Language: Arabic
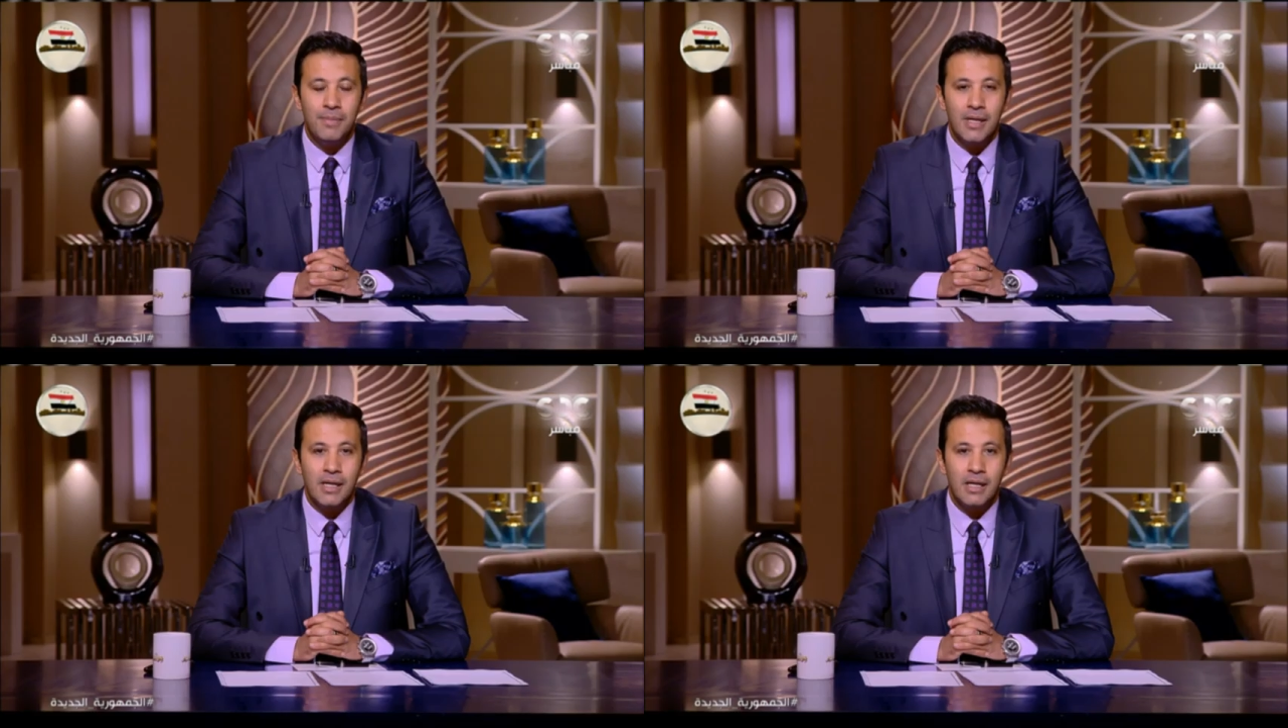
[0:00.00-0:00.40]

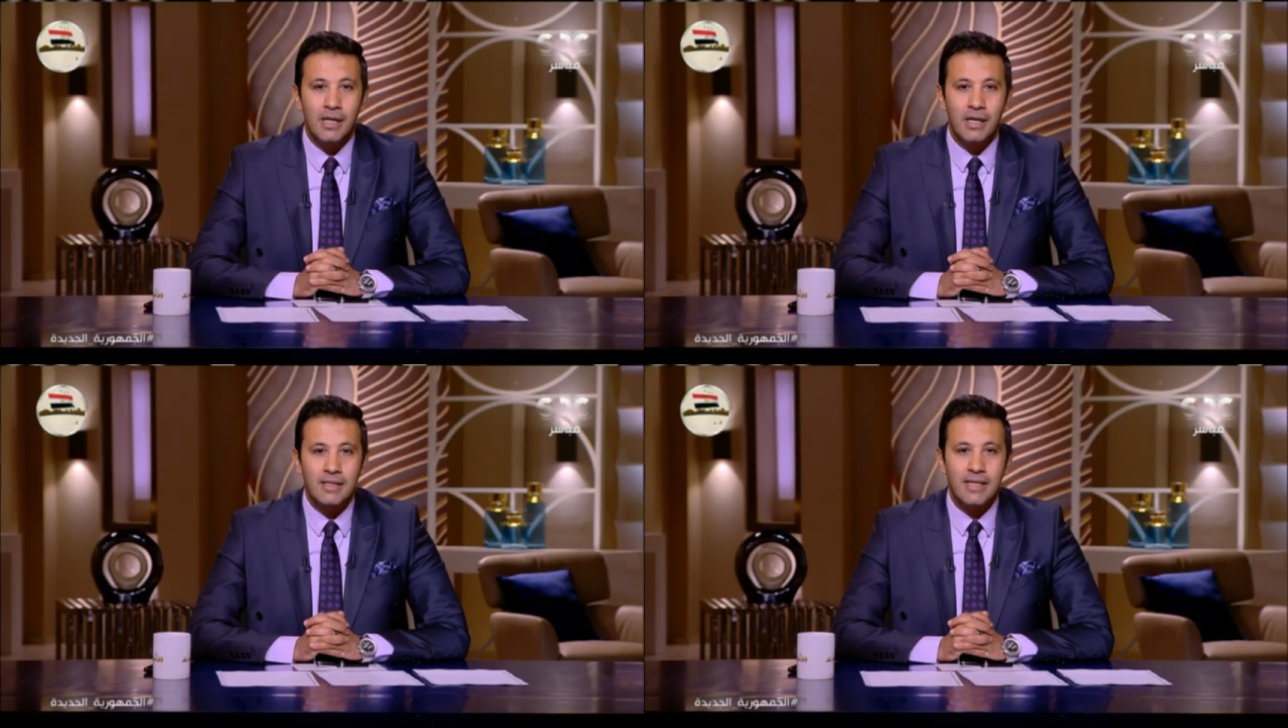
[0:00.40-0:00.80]

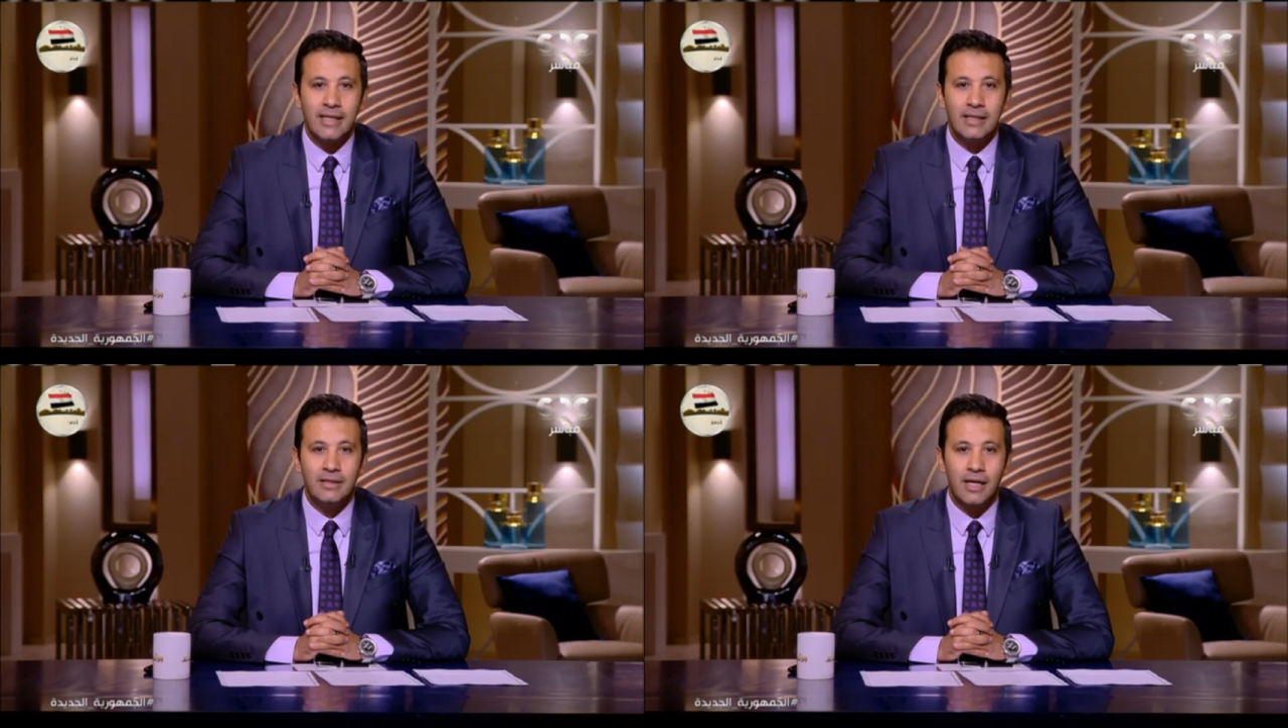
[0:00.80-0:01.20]

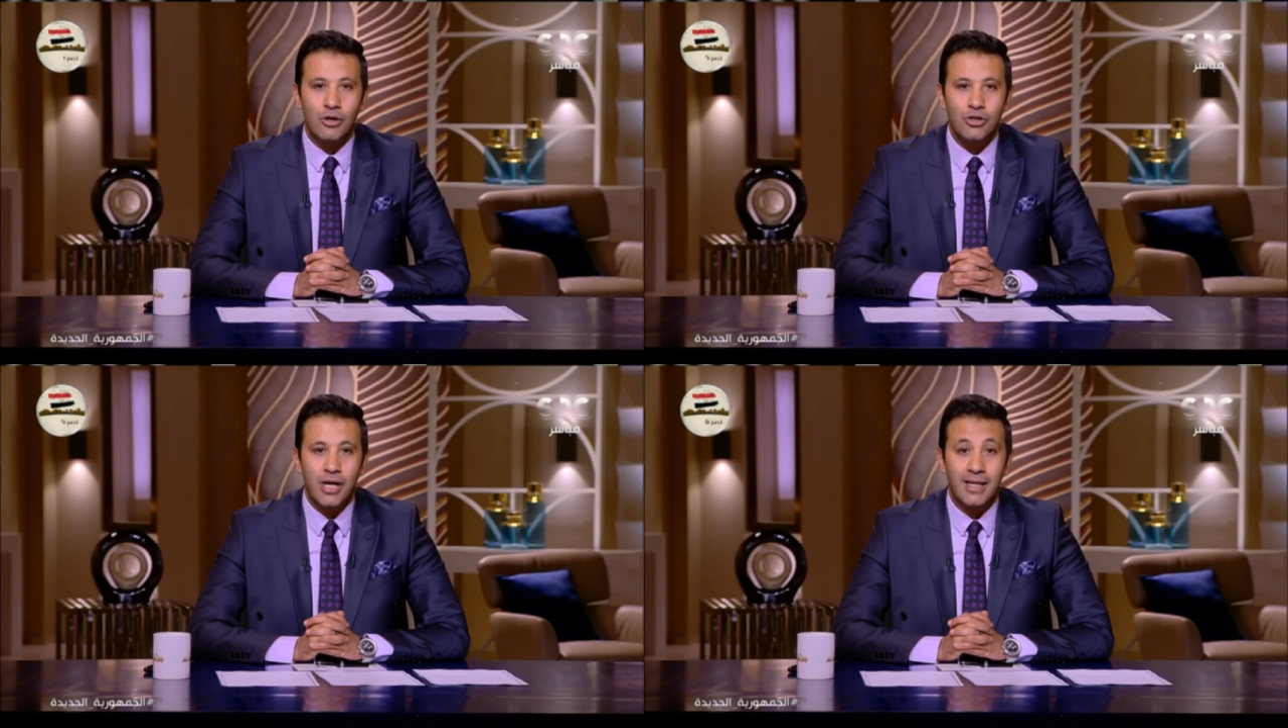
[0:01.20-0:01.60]
بسيد
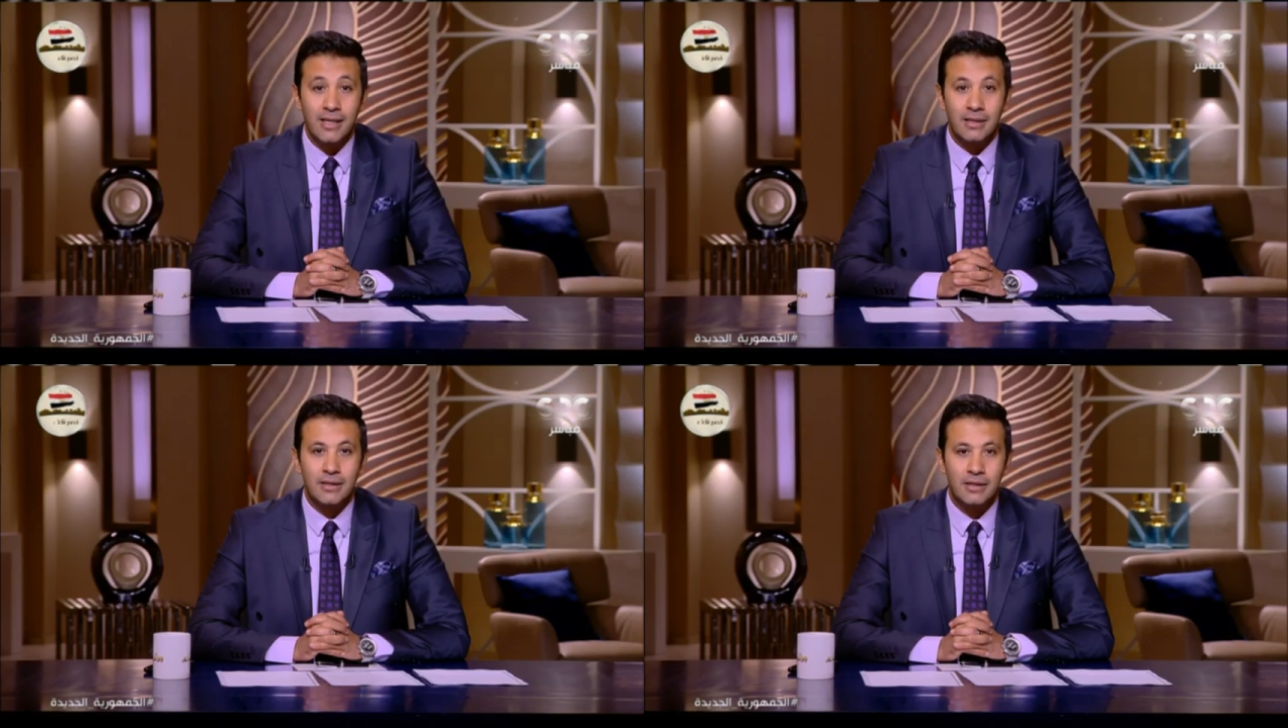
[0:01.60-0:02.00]
يانوش
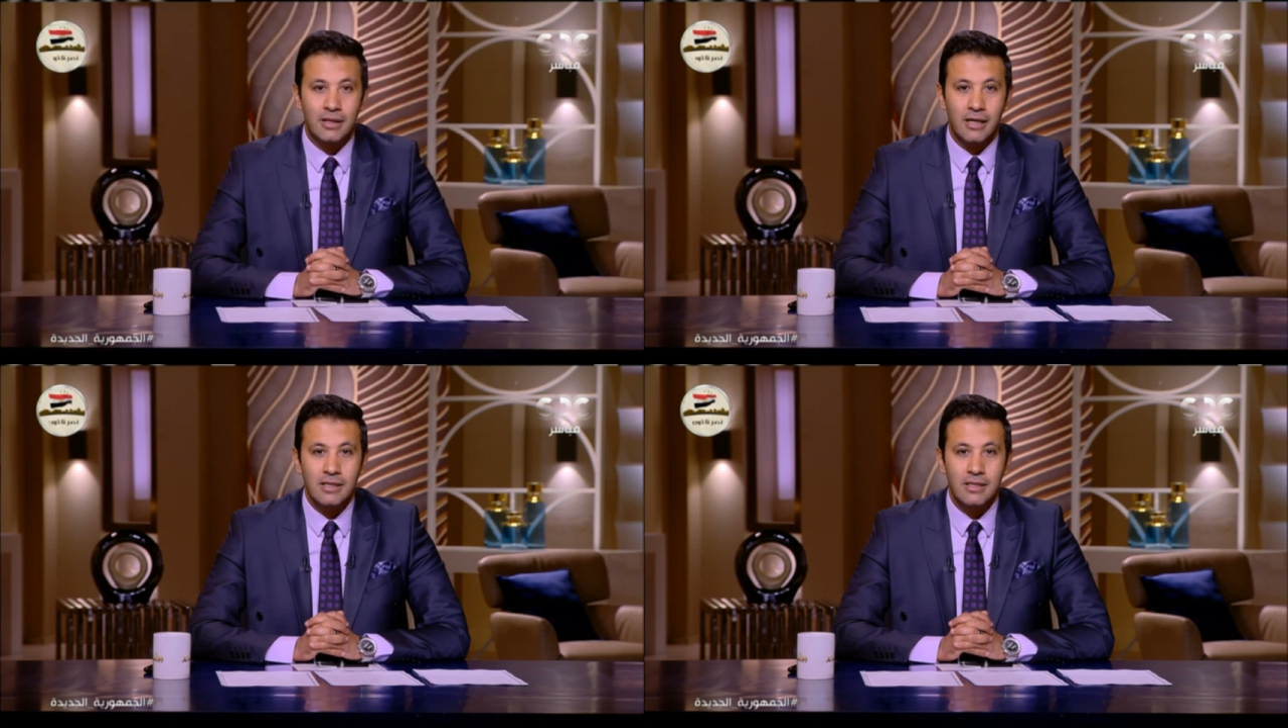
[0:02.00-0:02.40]
أدير
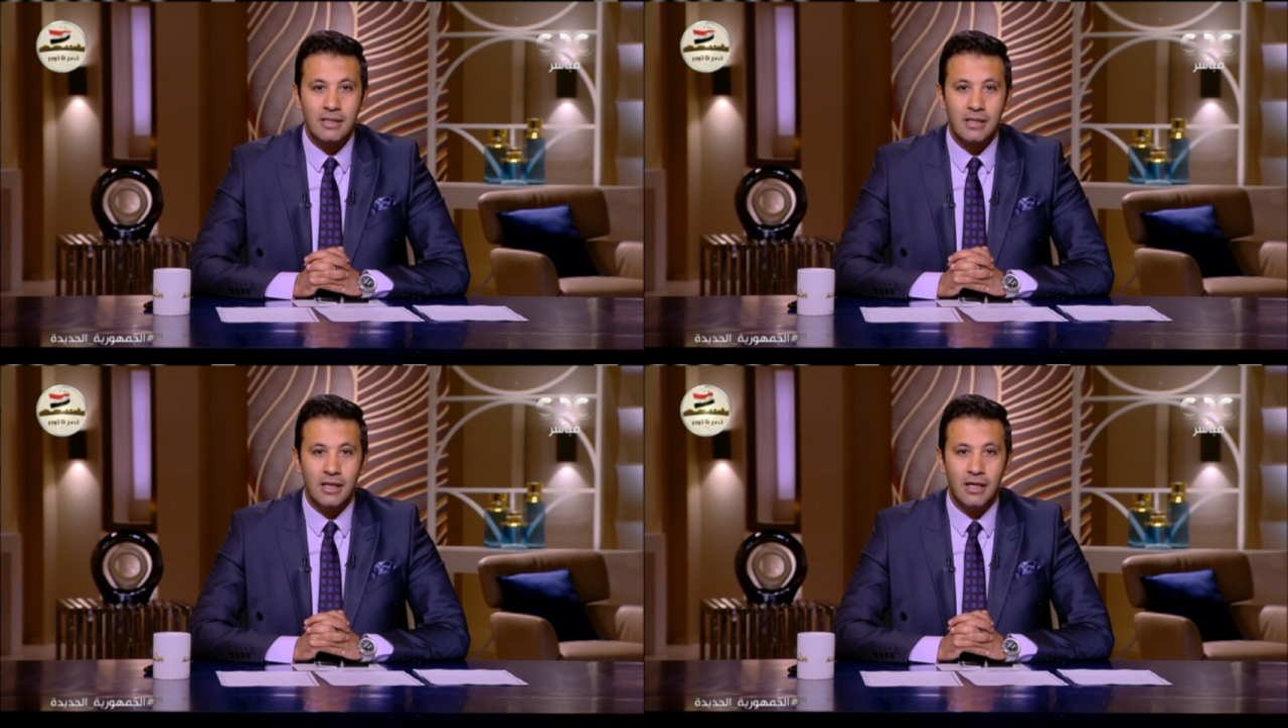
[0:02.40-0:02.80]

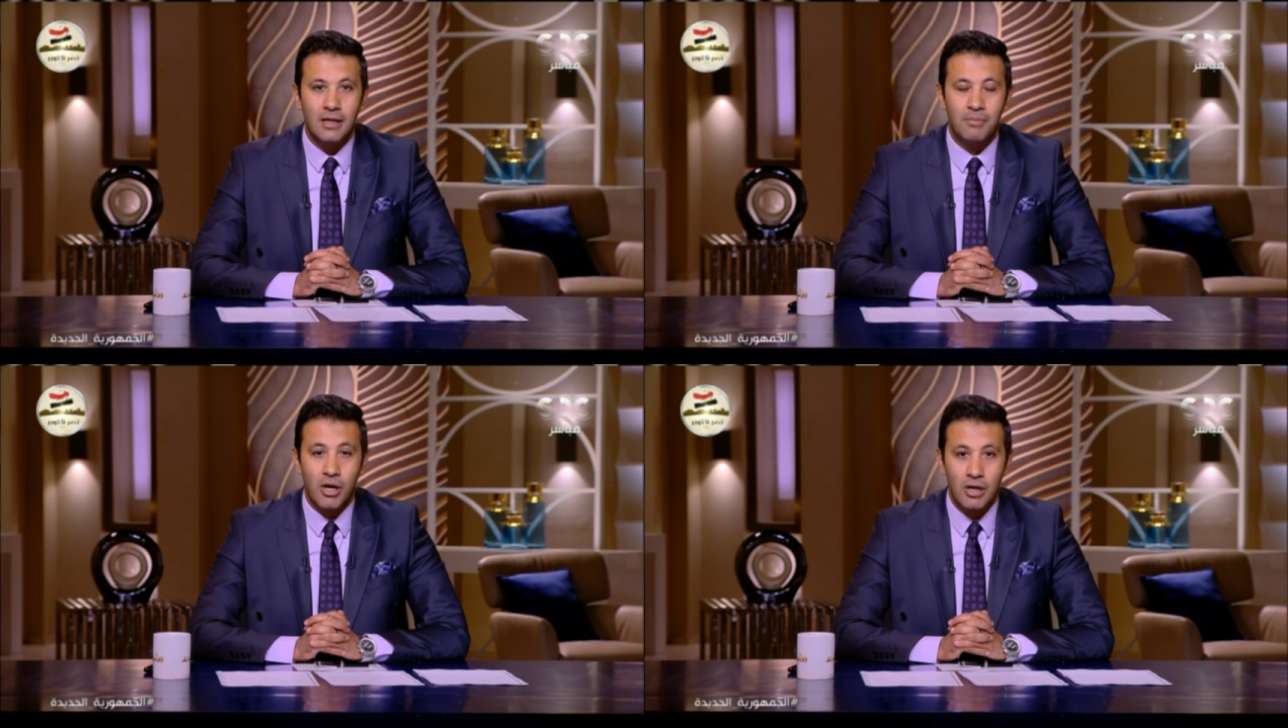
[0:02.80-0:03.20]
رئيس
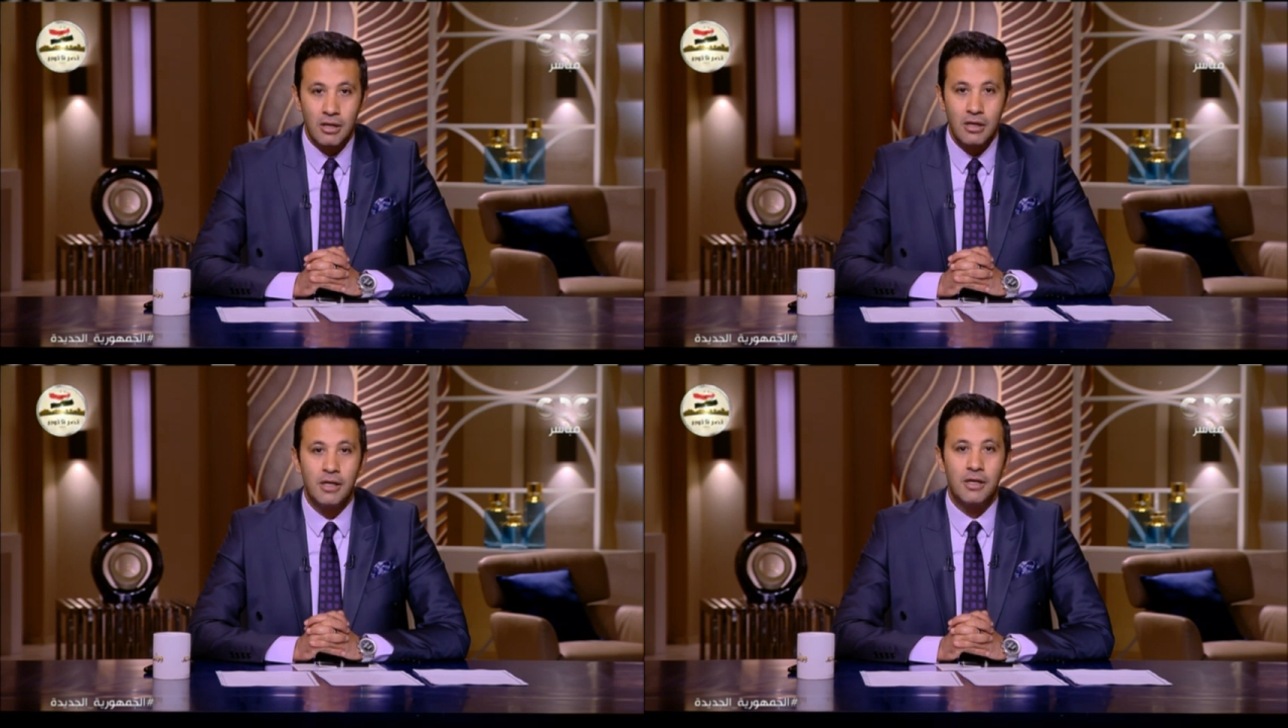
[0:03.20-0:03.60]
المجر